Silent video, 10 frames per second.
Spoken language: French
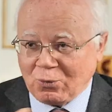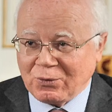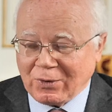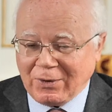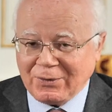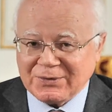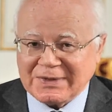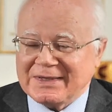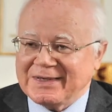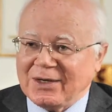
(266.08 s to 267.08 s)

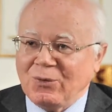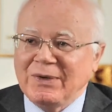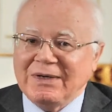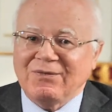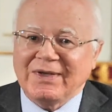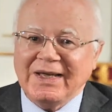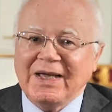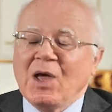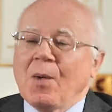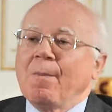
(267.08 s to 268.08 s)
concurrence, ainsi
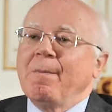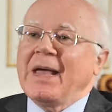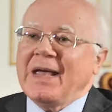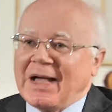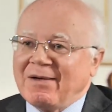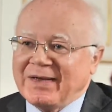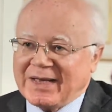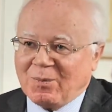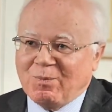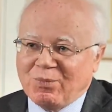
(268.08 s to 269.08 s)
unifiée, mais
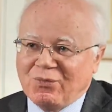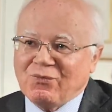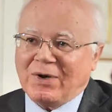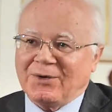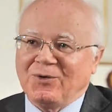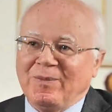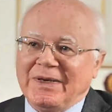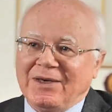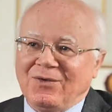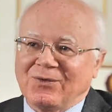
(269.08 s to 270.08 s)
avec un pouvoir du
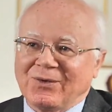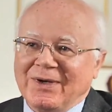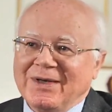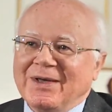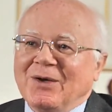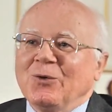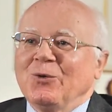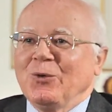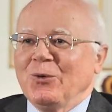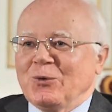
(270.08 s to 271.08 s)
ministre
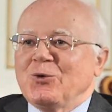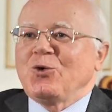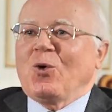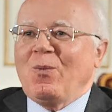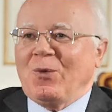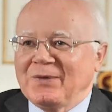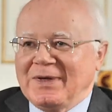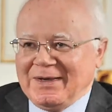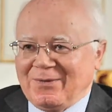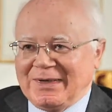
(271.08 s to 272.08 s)
de
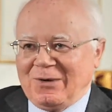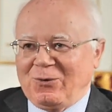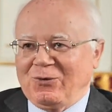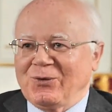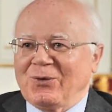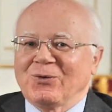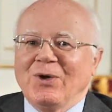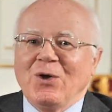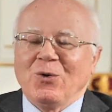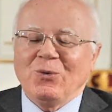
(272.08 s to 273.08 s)
surmonter en quelque
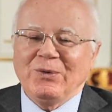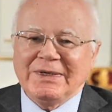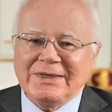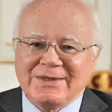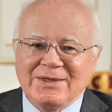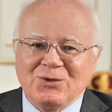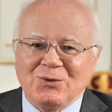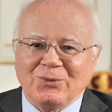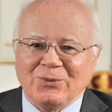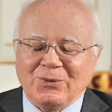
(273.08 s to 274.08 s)
sorte une
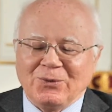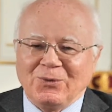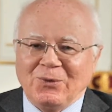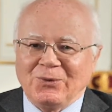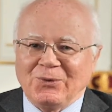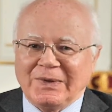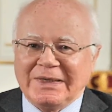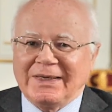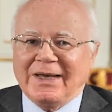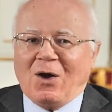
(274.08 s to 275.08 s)
décision euh, de
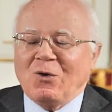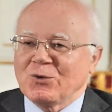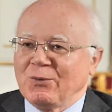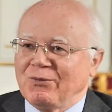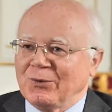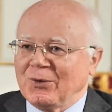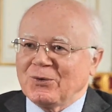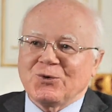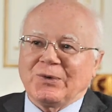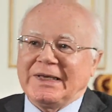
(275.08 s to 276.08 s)
l'autorité en se
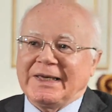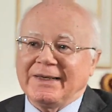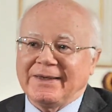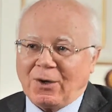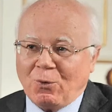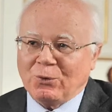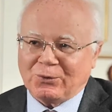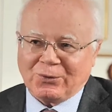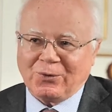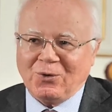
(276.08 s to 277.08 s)
fondant sur des critères
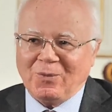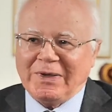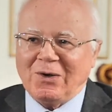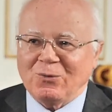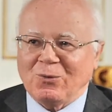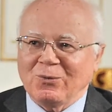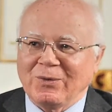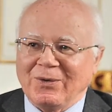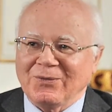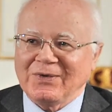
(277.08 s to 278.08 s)
autres que le bilan
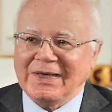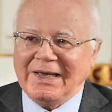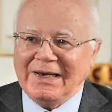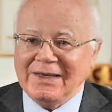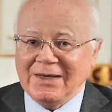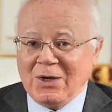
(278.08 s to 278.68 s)
concurrentiel.